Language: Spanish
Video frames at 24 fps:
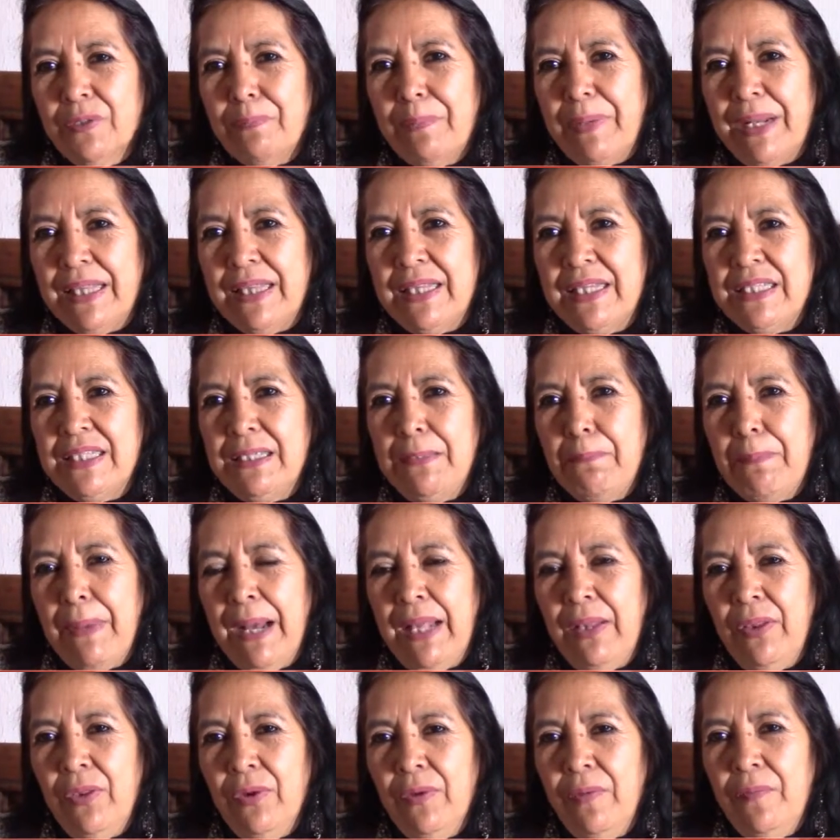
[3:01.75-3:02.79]

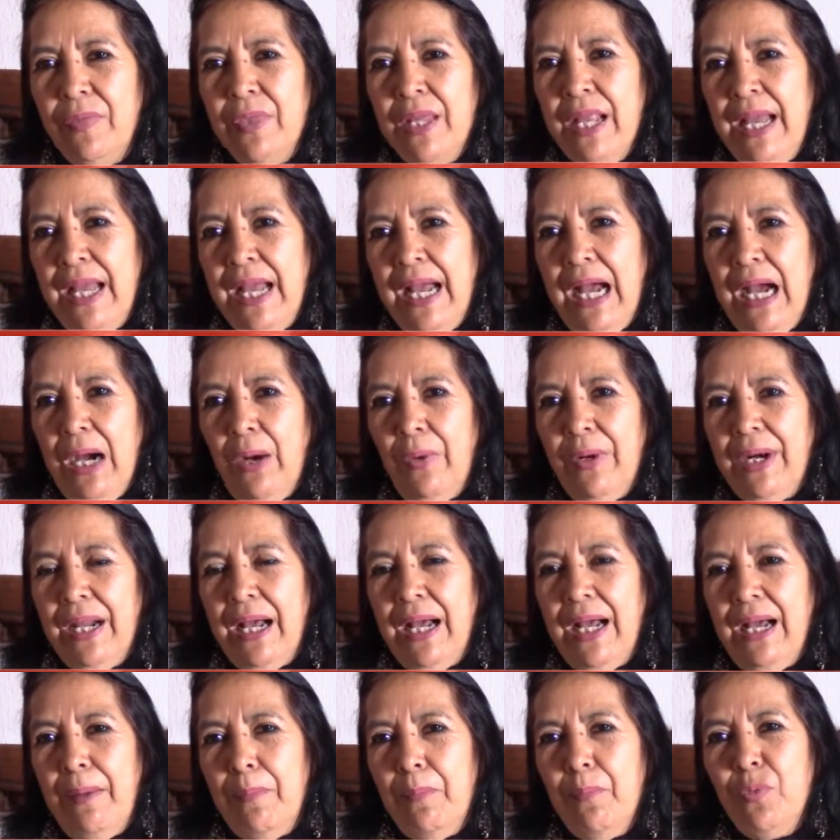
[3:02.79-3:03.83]
participando,
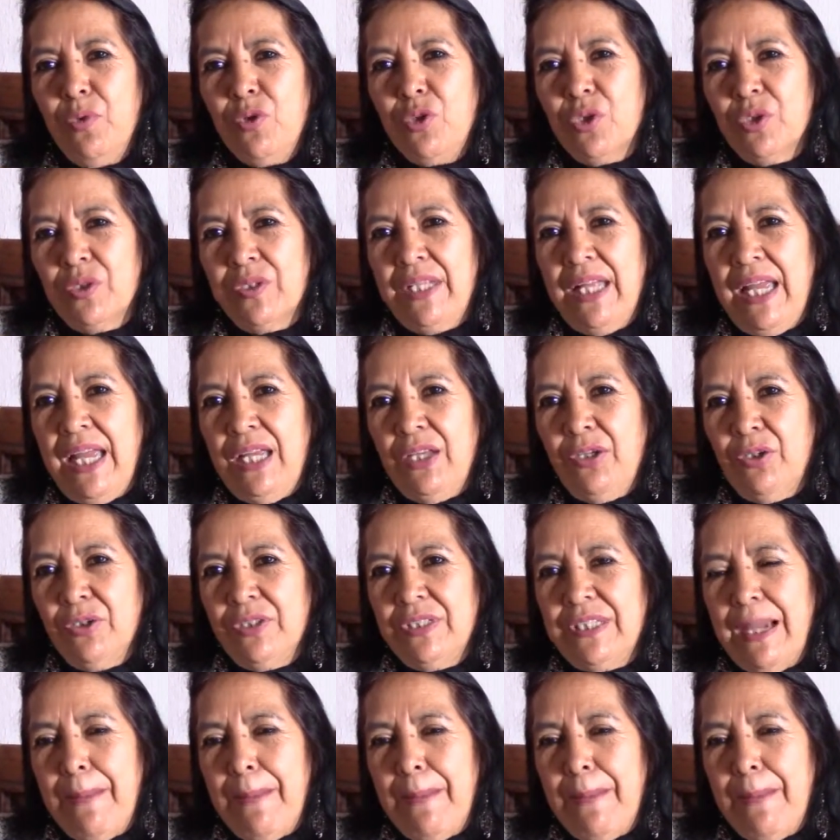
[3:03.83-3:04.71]
ahora muchos de ellos